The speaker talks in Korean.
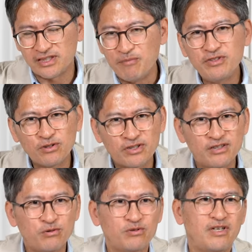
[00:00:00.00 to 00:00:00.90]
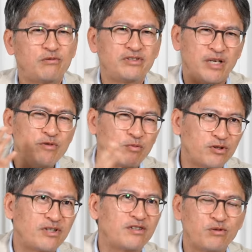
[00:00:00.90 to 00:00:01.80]
재밌어서 하는 것도 아니고
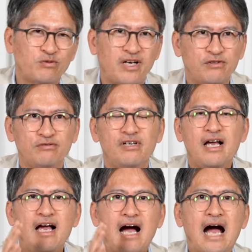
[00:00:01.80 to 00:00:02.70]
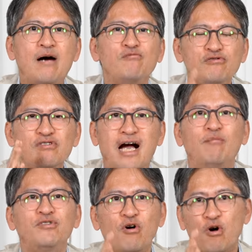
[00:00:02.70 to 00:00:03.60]
재미없어서 하는 것도 아니고 아무
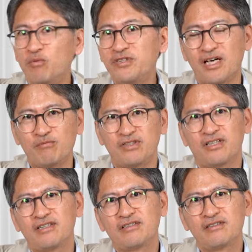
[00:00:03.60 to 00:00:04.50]
감정 없이 합니다.